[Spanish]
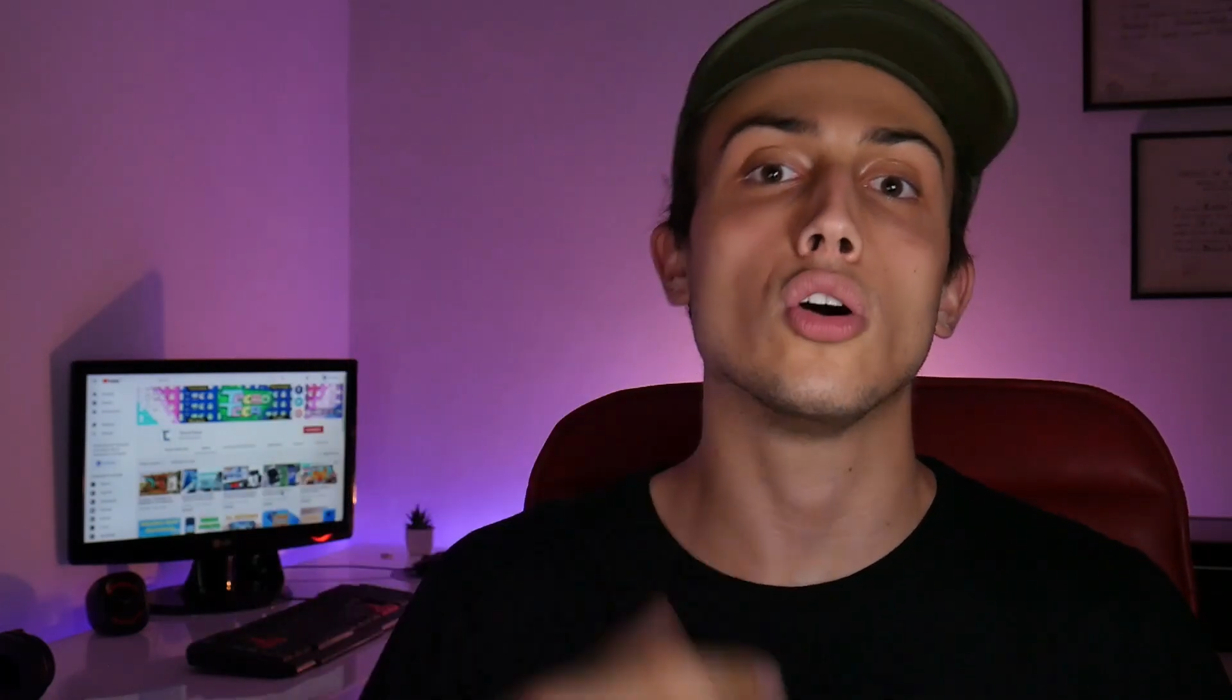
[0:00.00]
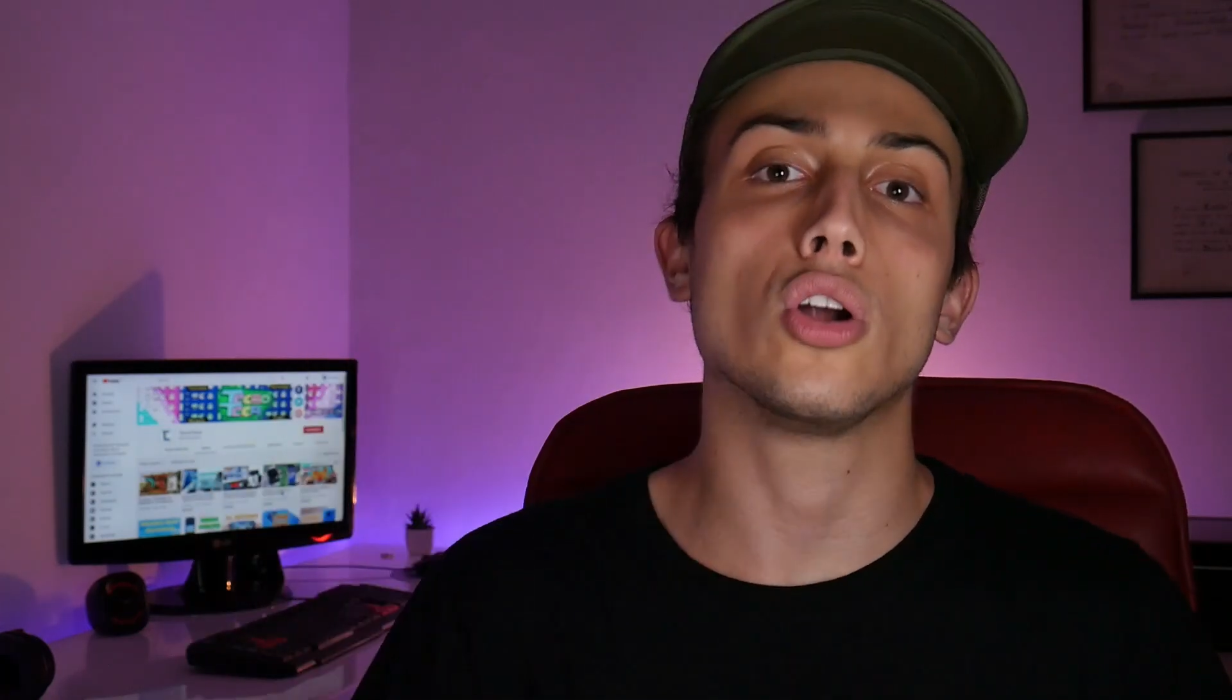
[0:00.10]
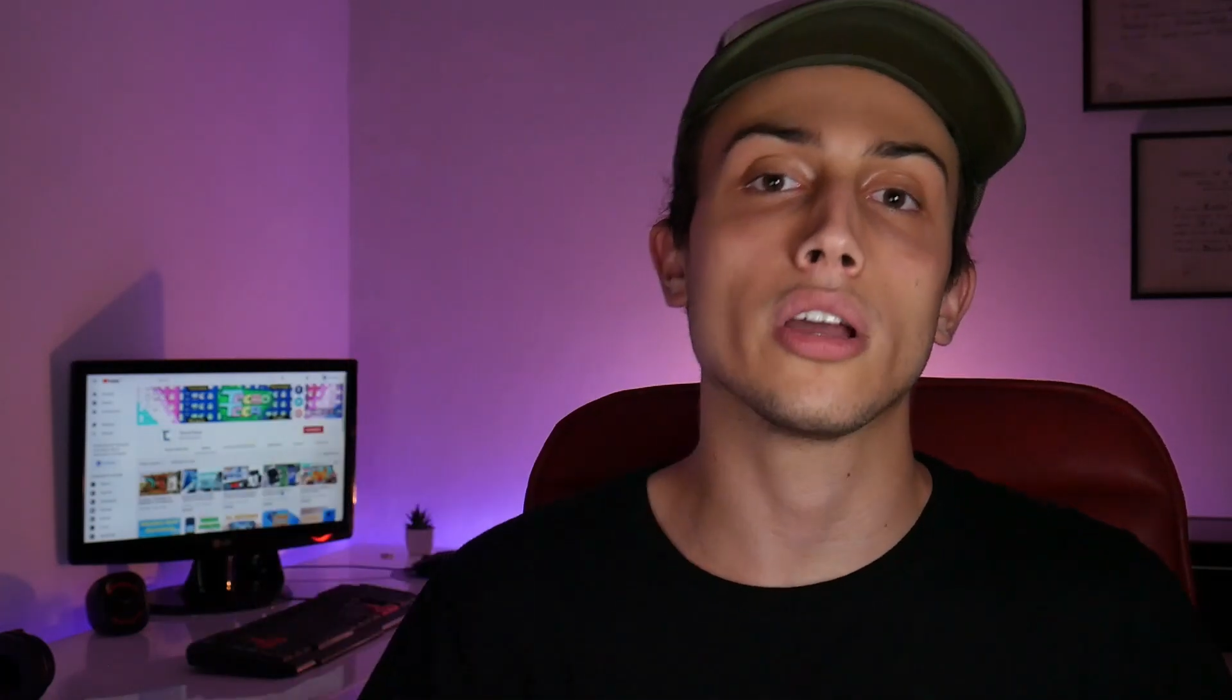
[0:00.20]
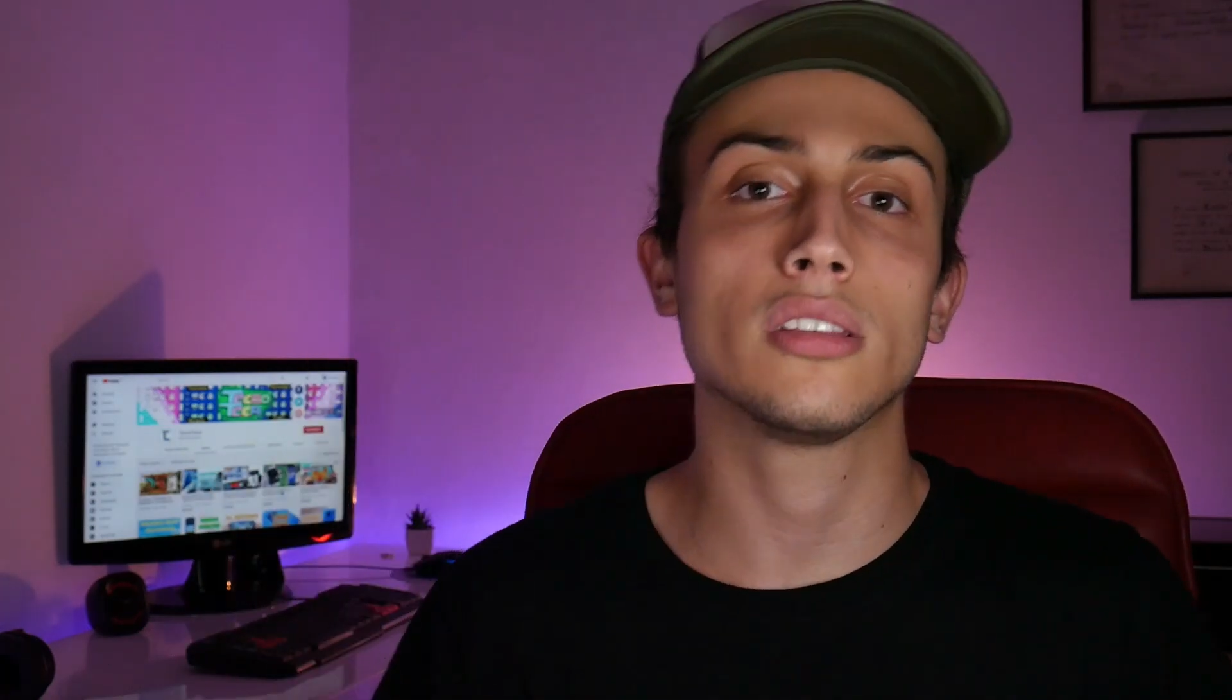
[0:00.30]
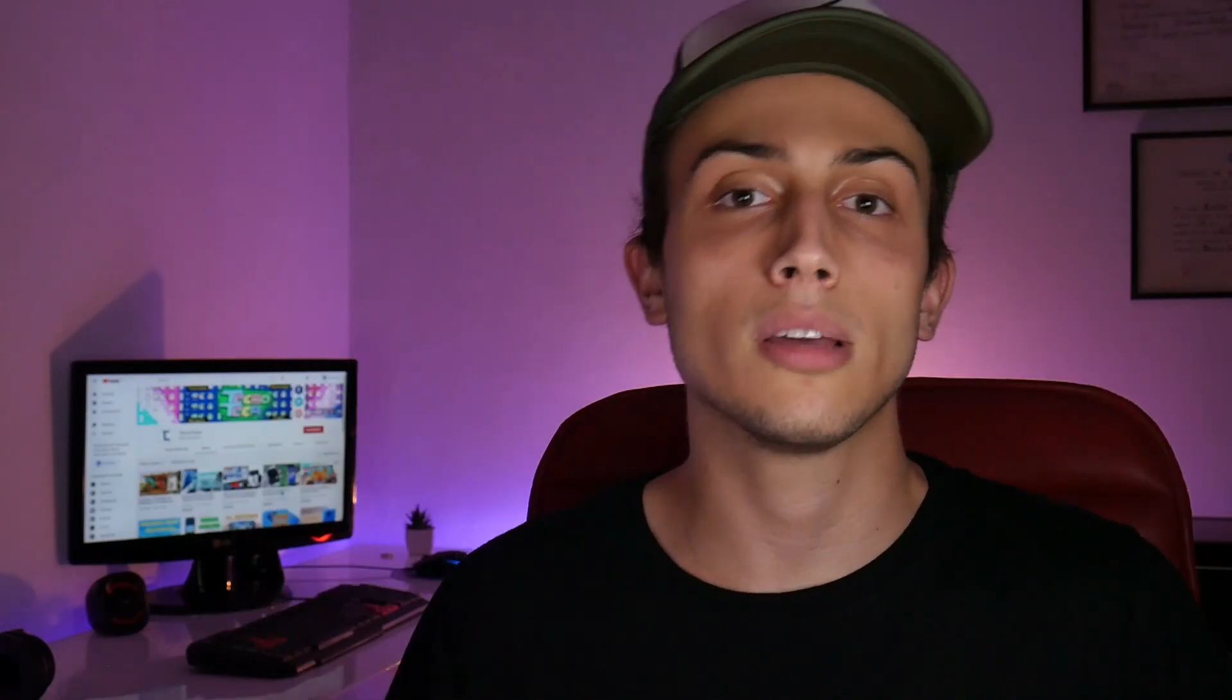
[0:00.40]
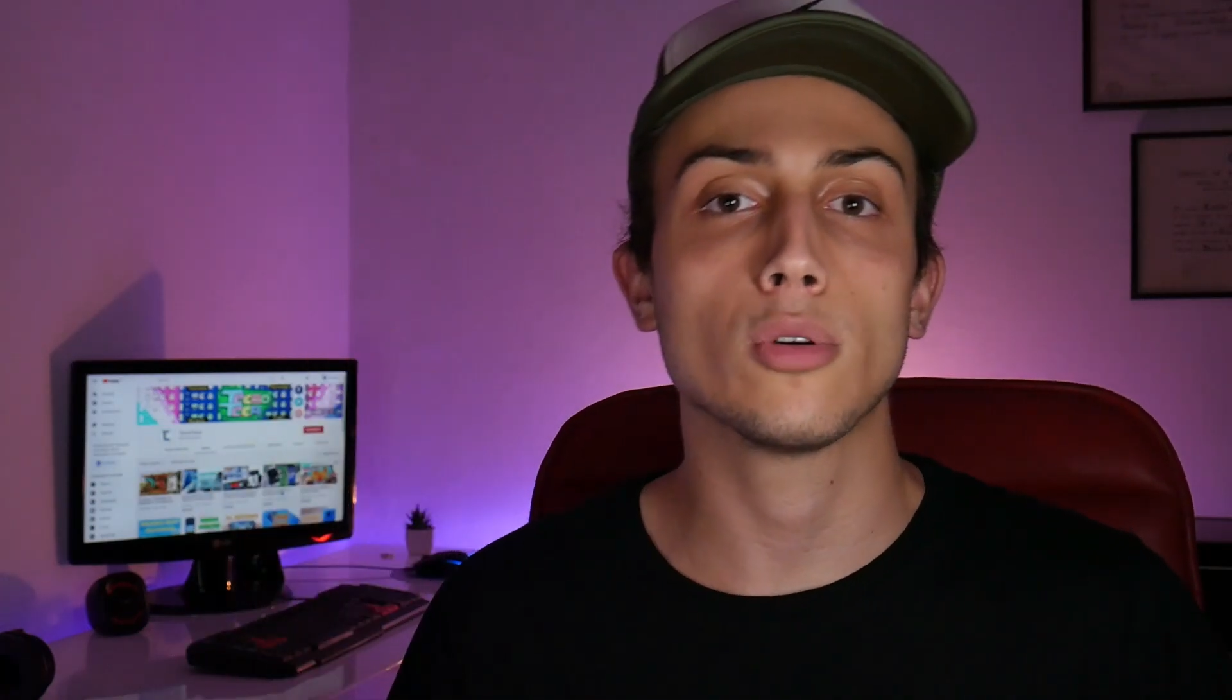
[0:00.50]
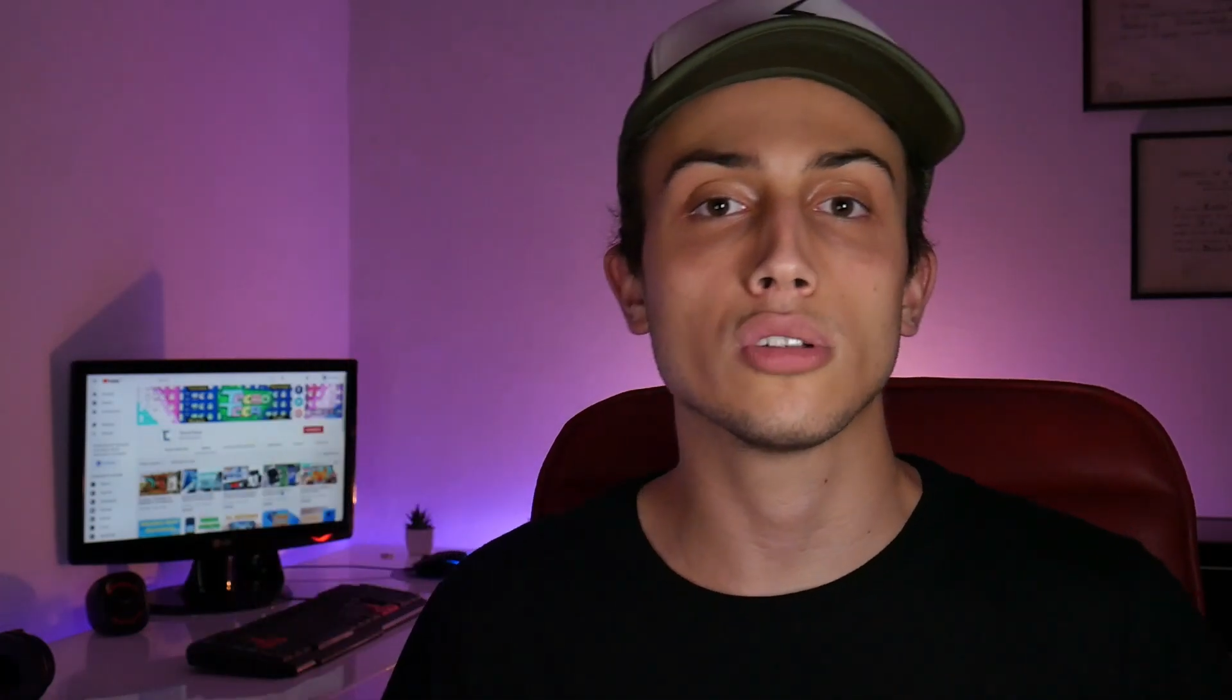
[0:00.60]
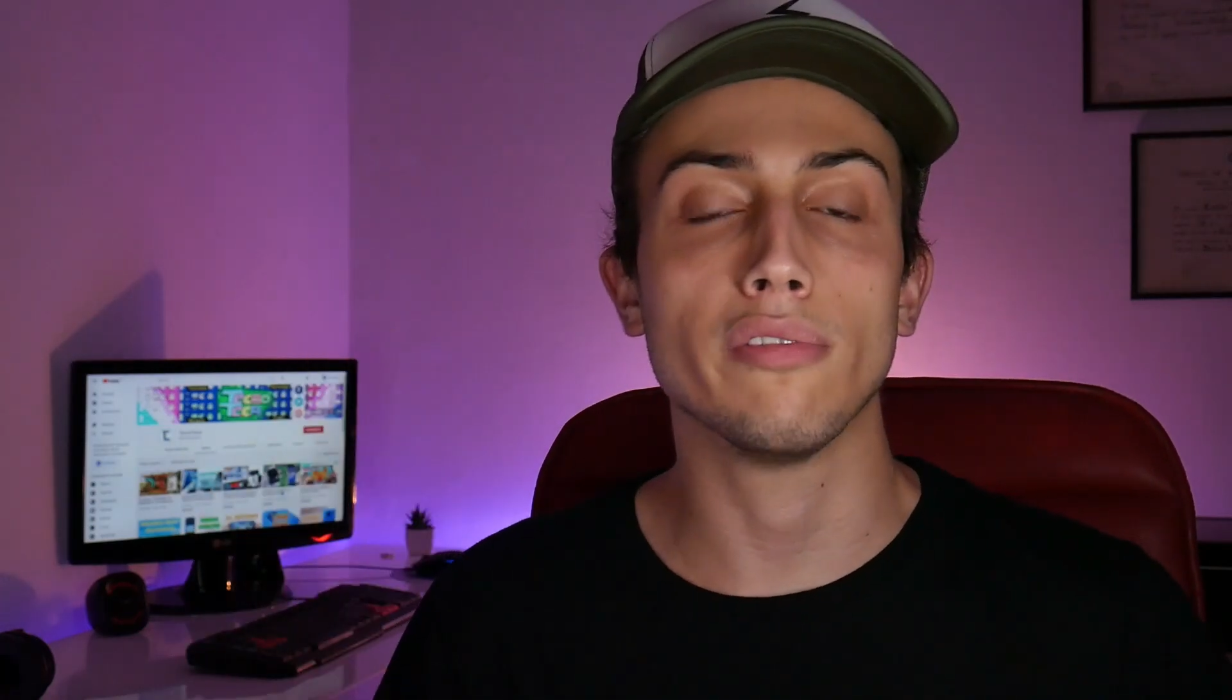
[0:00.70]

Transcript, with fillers: o lo que estemos